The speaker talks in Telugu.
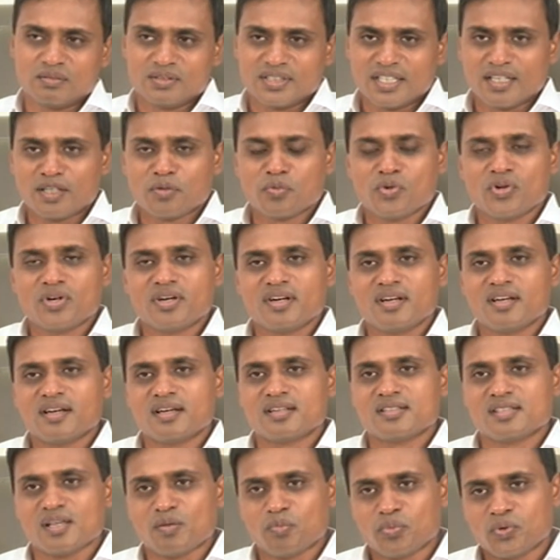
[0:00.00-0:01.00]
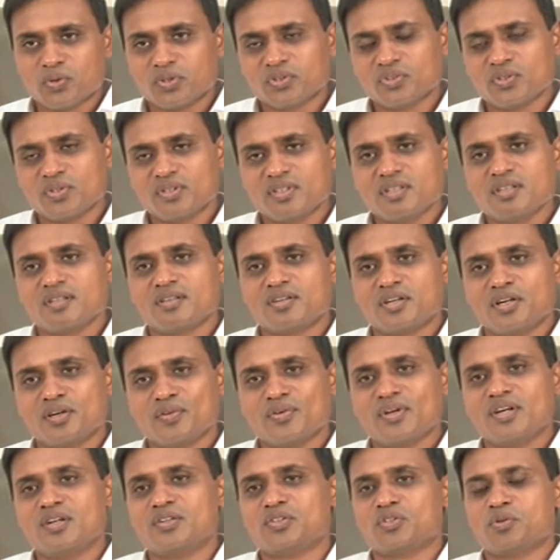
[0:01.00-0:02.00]
జగన్మోహన్ రెడ్డి గారి సపోర్ట్తోనే రెండు
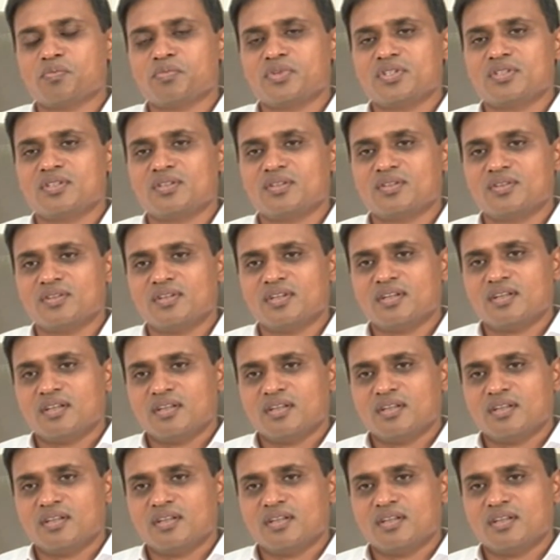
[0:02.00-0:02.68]
వేల తొమ్మిదిలో